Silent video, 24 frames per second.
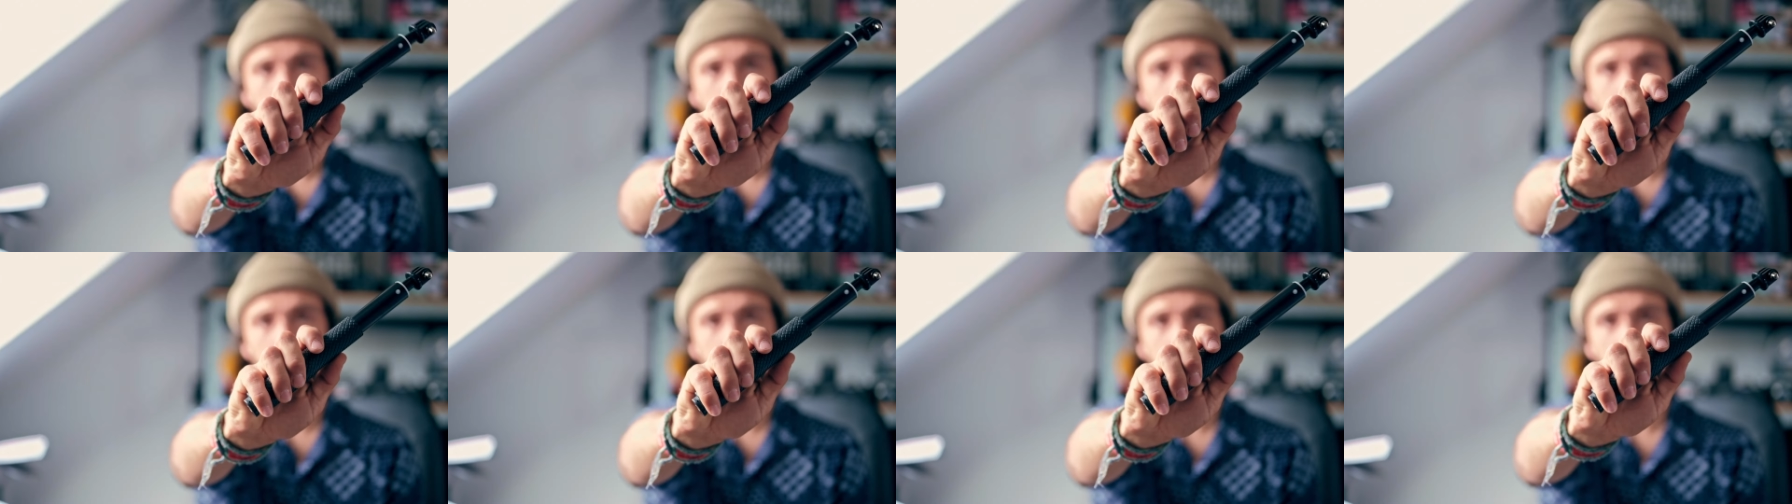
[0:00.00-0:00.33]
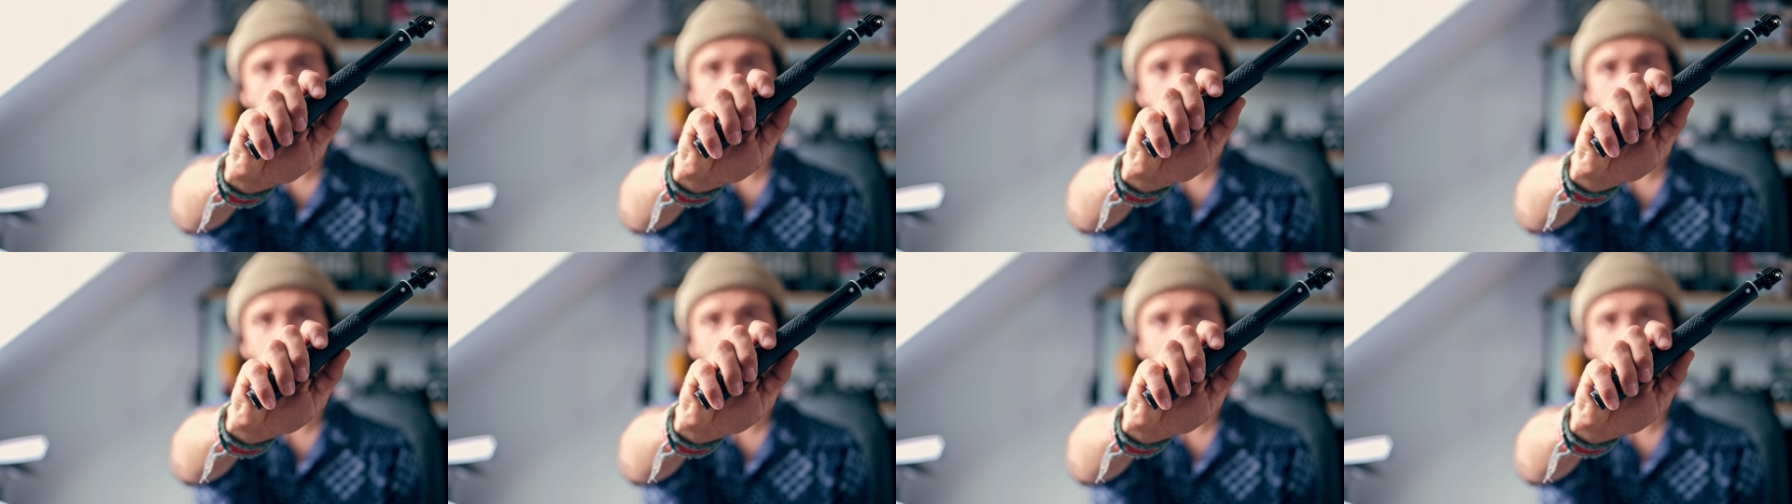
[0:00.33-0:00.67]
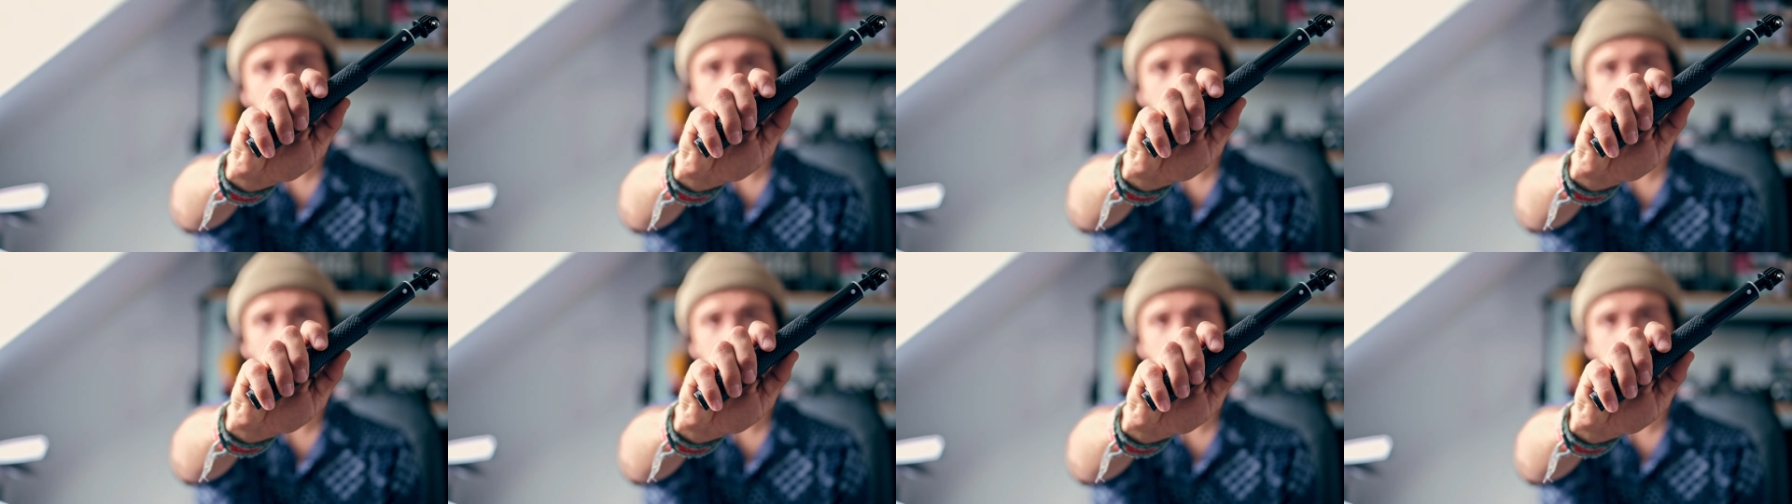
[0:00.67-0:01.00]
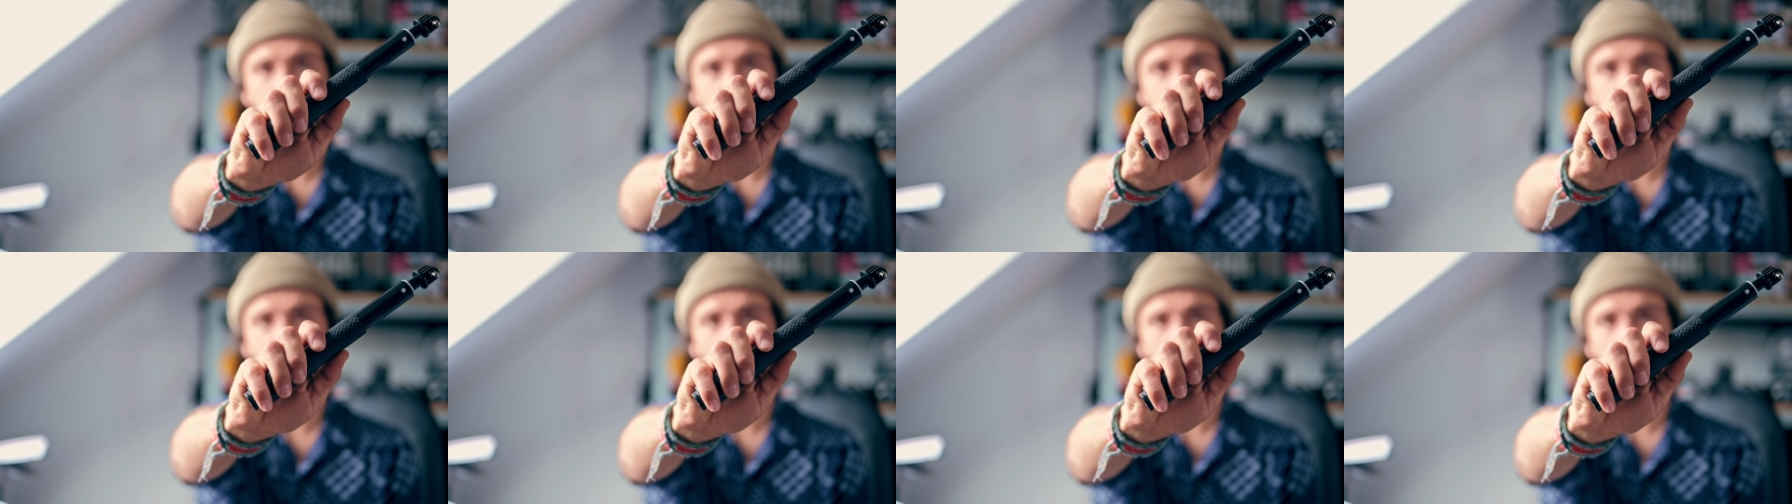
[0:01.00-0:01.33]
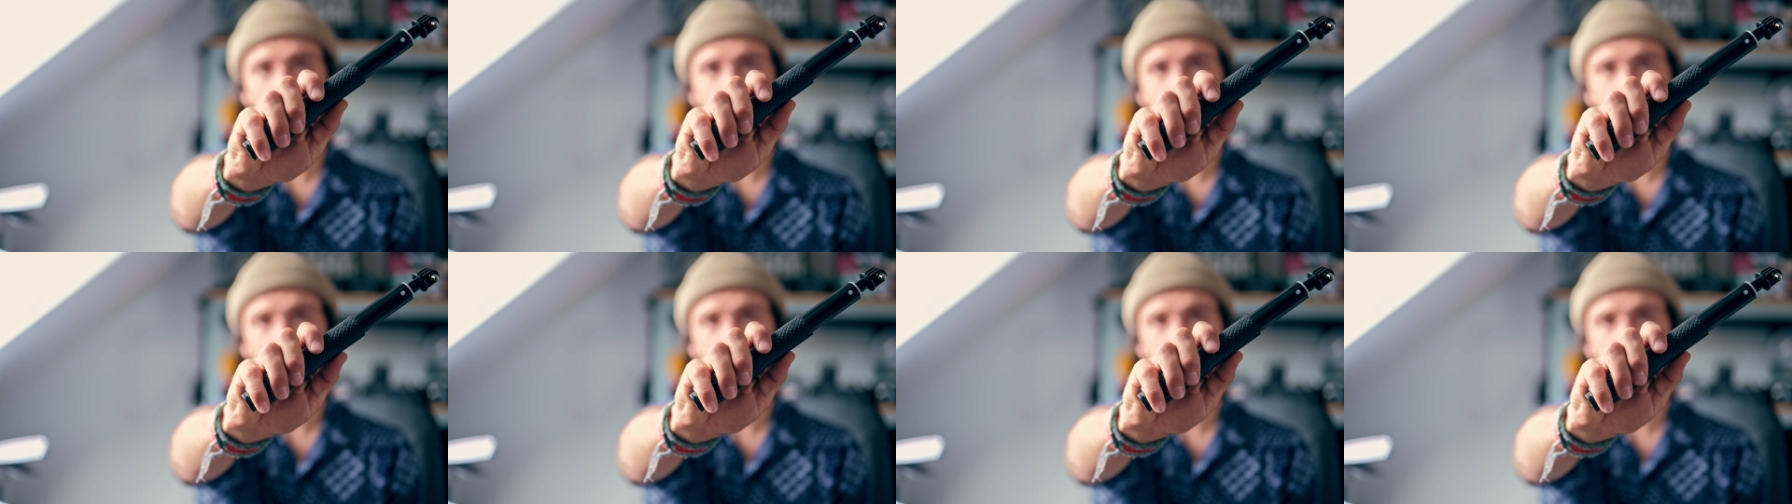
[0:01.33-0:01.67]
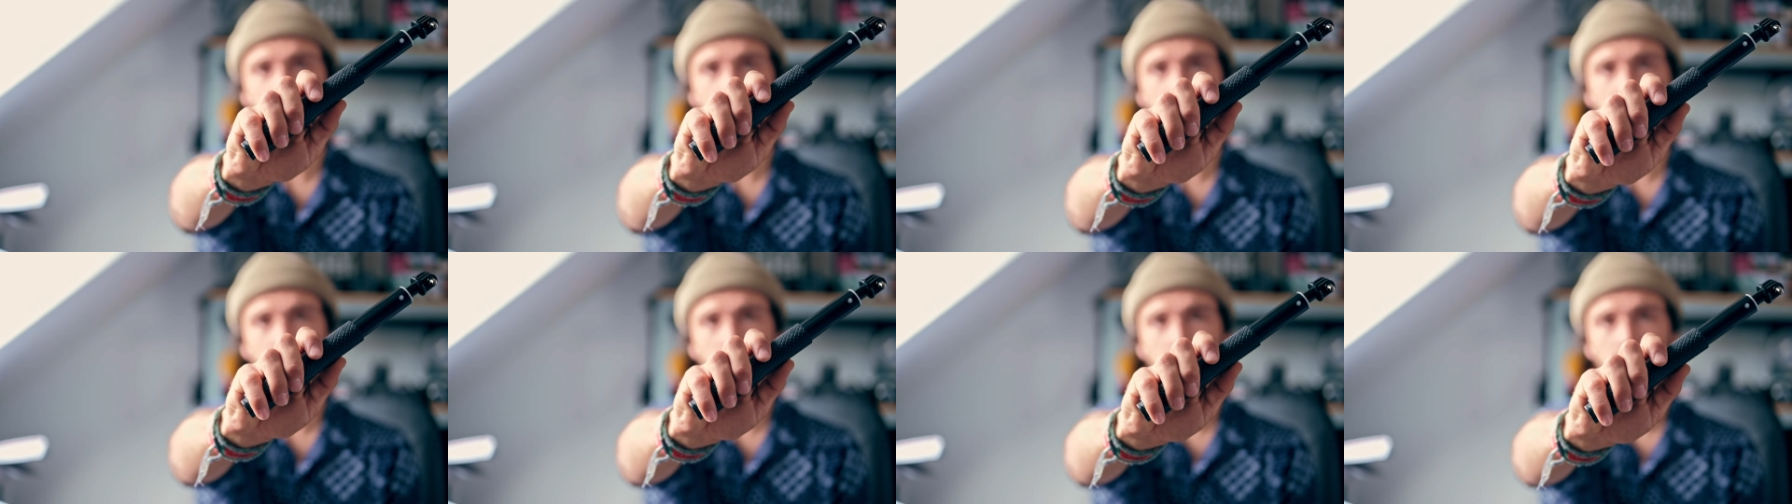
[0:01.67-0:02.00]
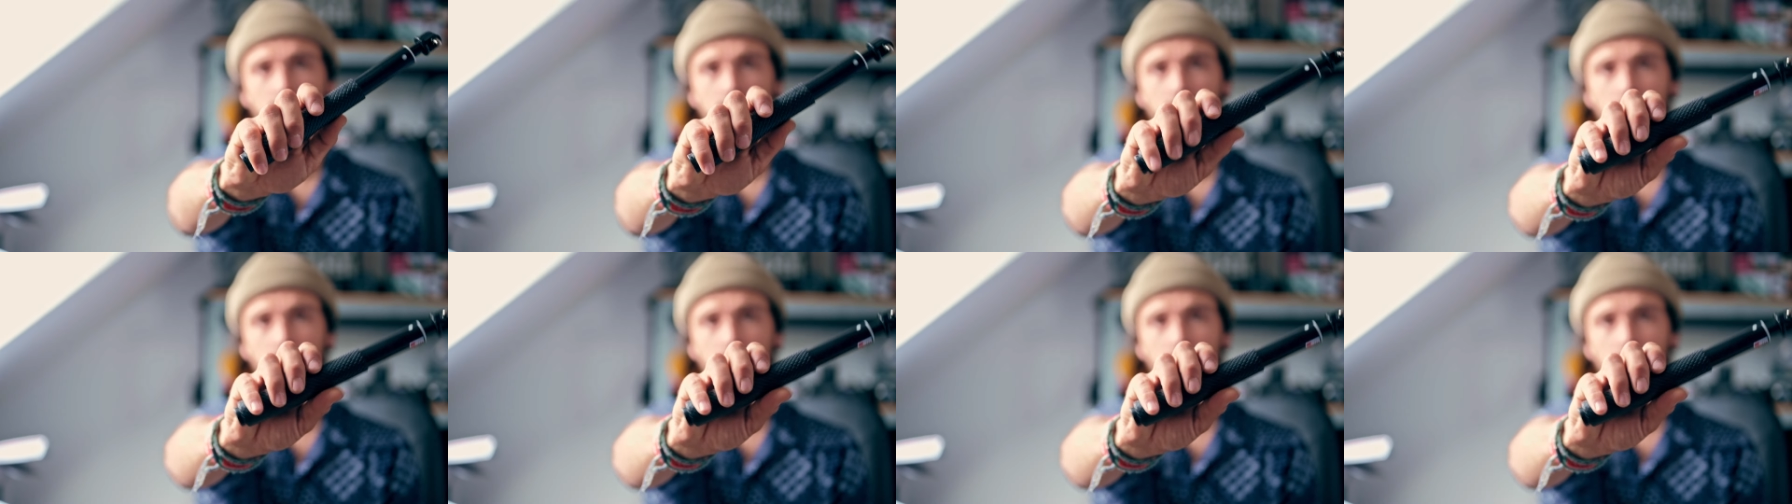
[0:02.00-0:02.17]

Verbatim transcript: Den hier habe ich meistens zum Joggen benutzt.